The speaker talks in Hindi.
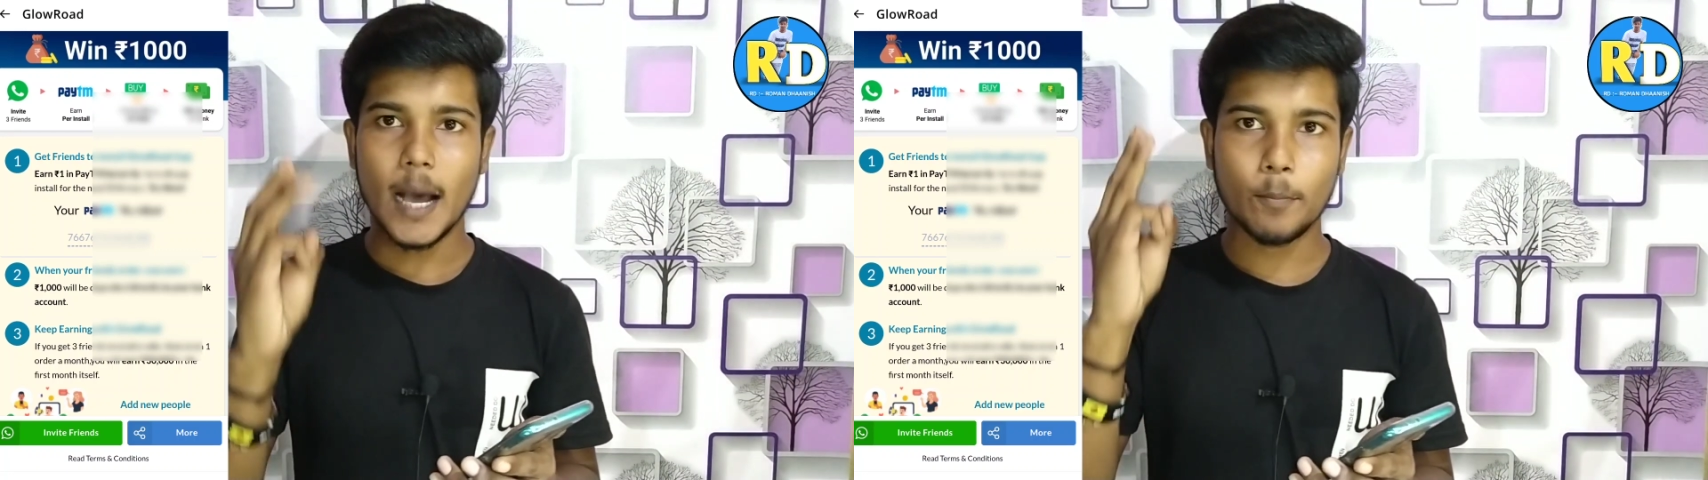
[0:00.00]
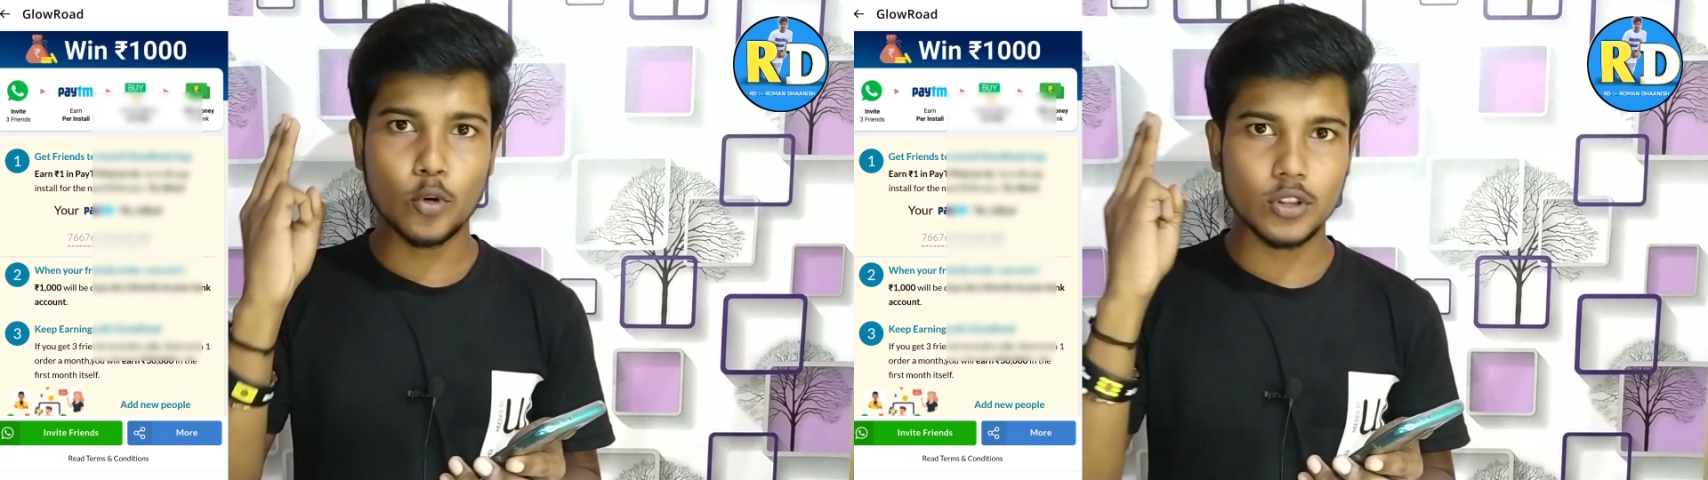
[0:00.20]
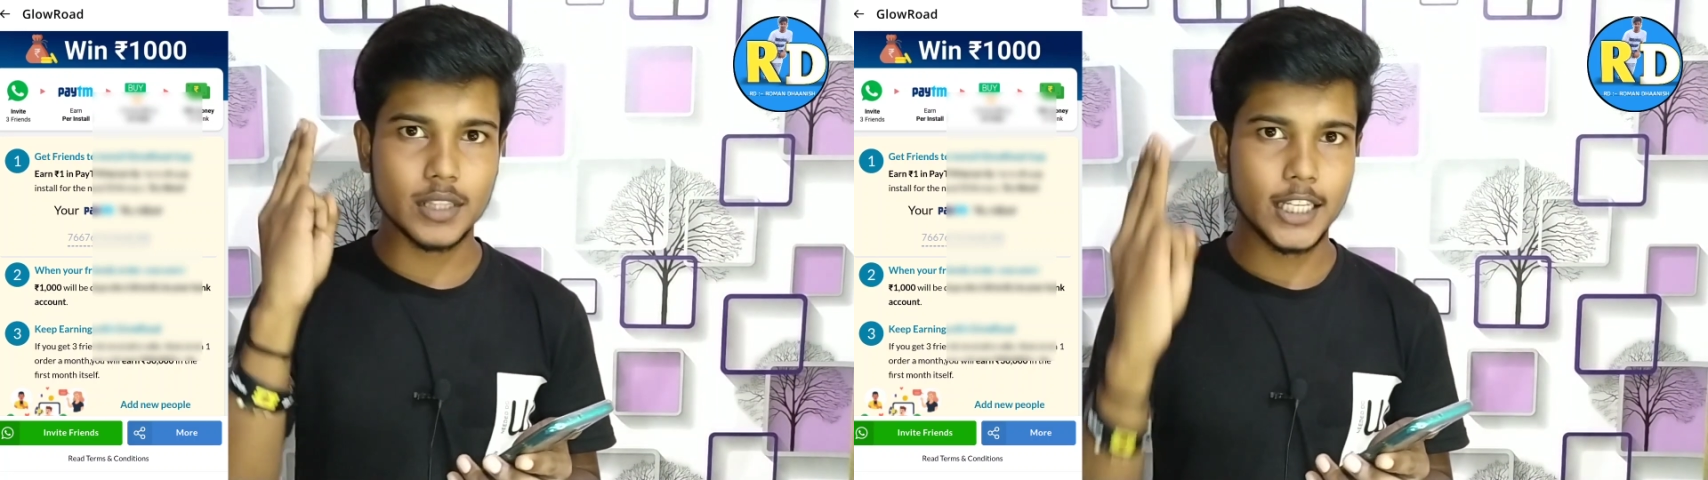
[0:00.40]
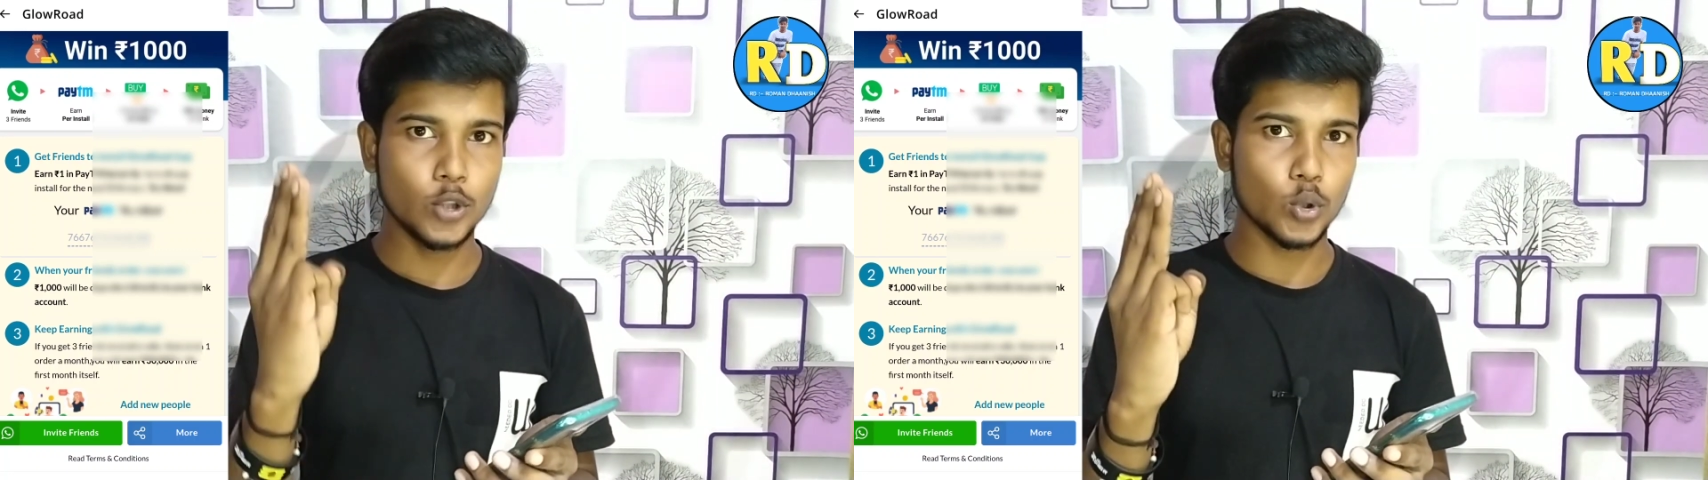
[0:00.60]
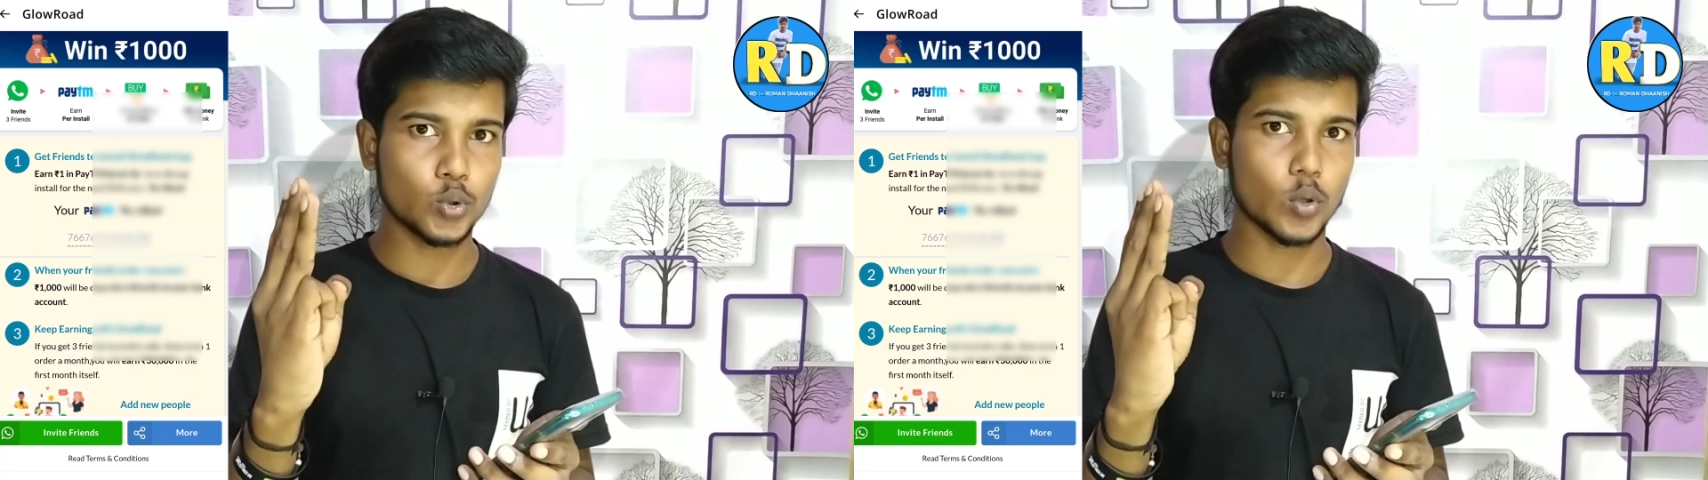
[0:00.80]
आपको
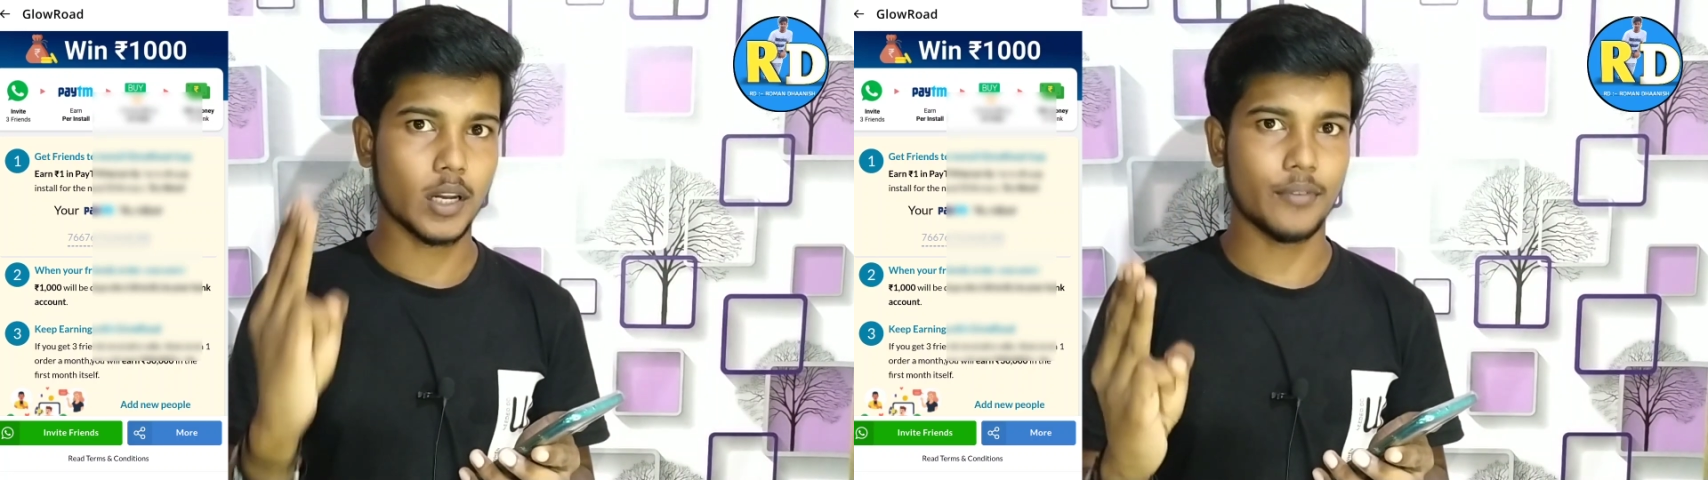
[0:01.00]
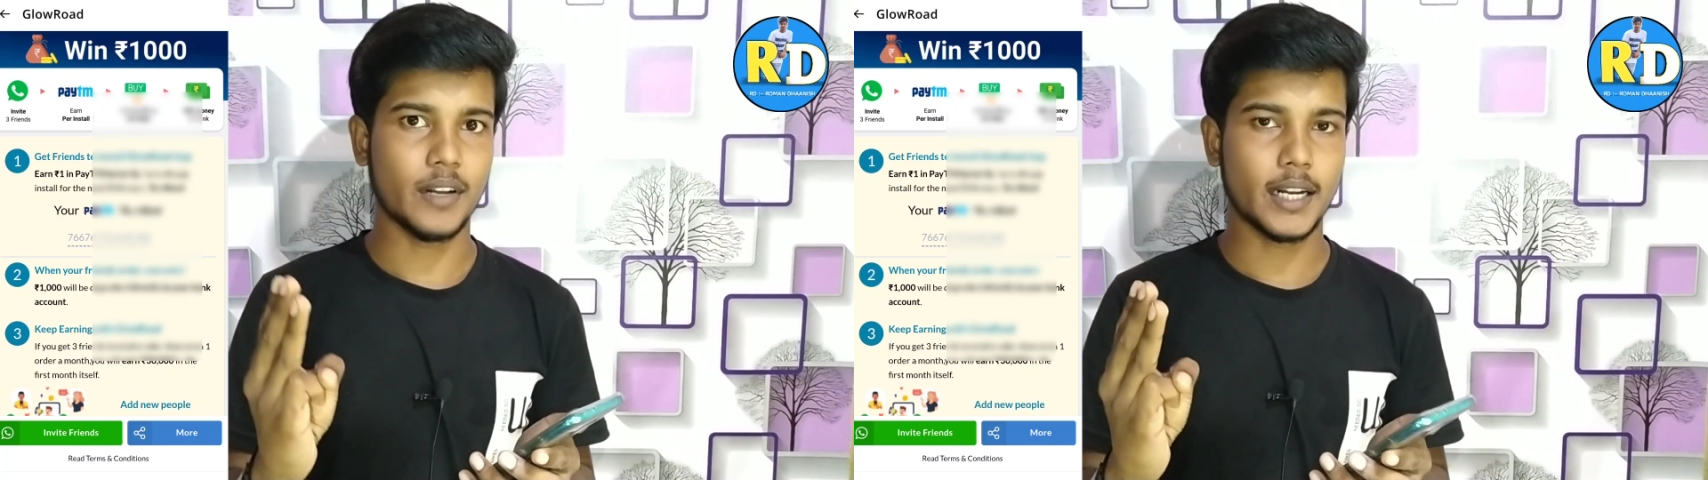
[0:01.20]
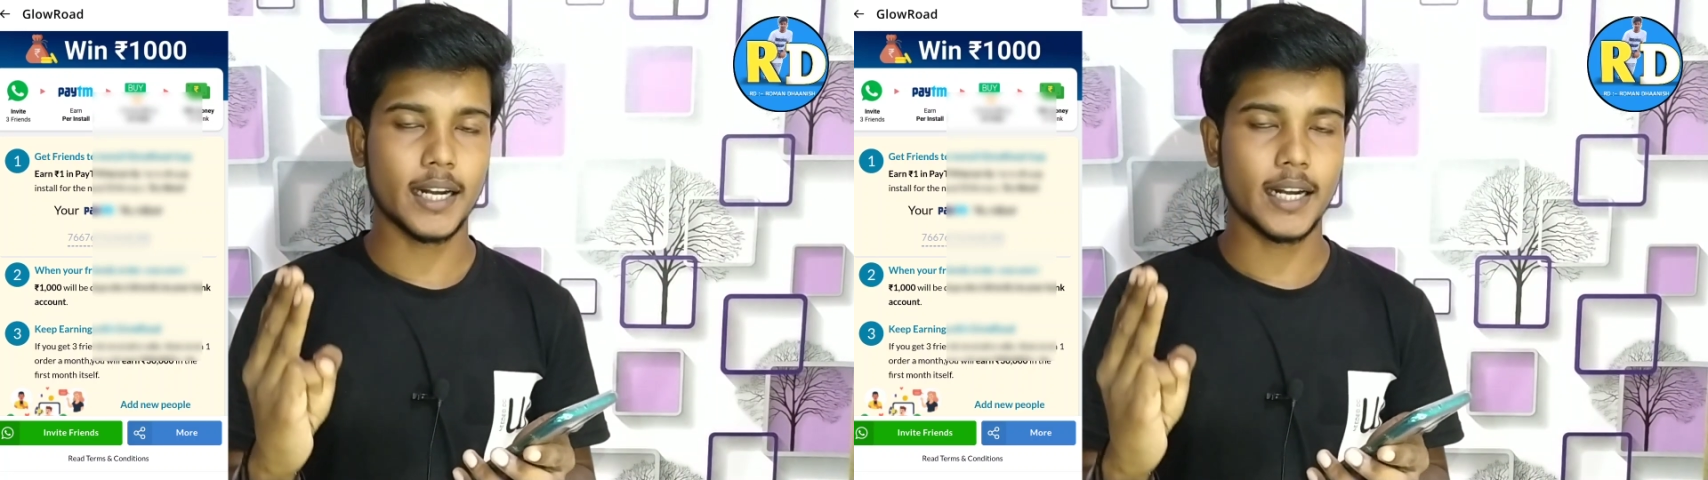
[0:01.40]
तीन दोस्तों का रेफ़र